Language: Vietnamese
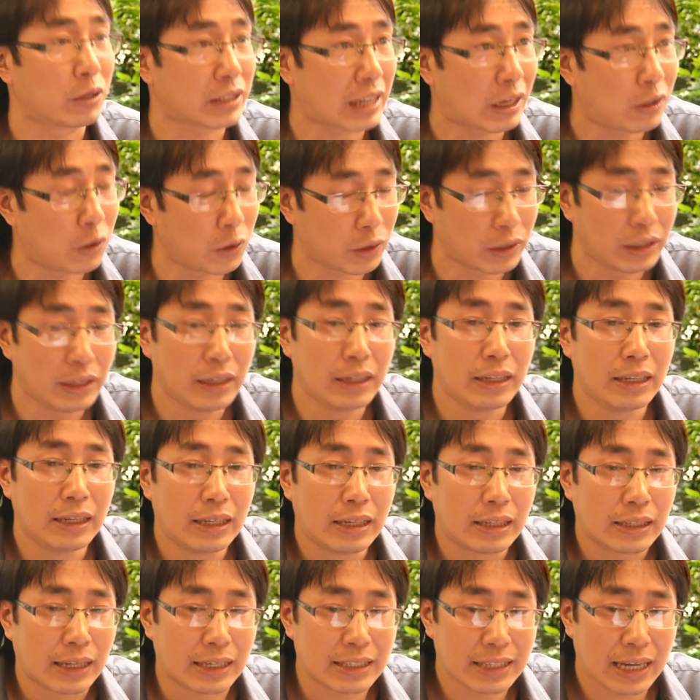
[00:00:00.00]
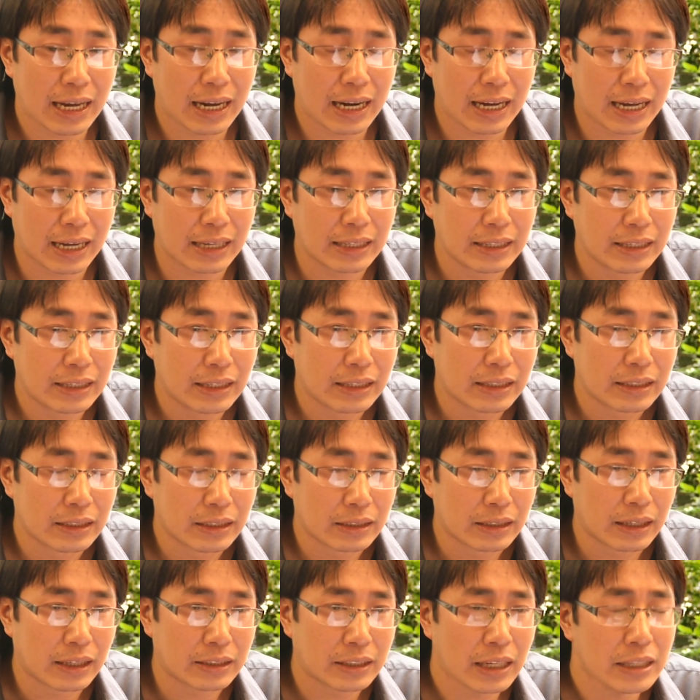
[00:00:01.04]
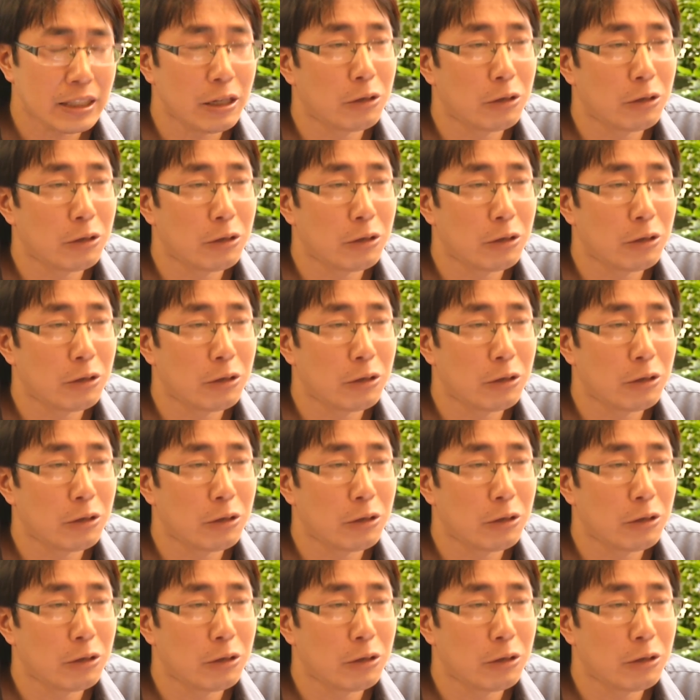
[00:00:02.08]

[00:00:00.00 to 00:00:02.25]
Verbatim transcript: của xã hội thành ra là Ờ, rất